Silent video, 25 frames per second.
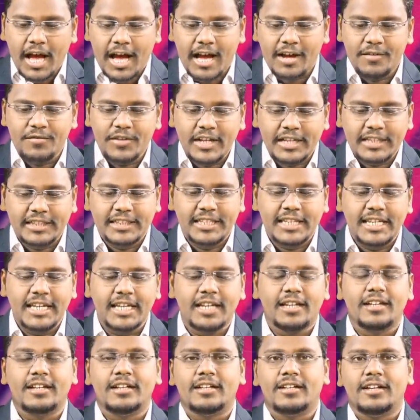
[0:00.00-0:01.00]
ఆ
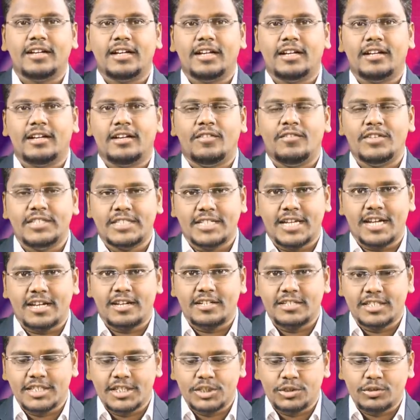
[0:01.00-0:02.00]
వ్యక్తిని
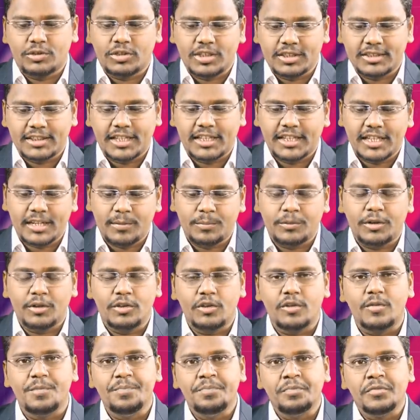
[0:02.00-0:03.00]
విచారణ చేస్తున్న
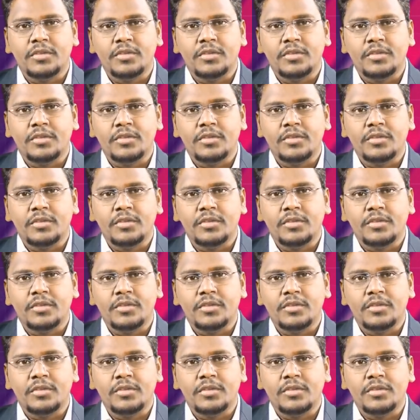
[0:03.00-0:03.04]
సందర్భంలో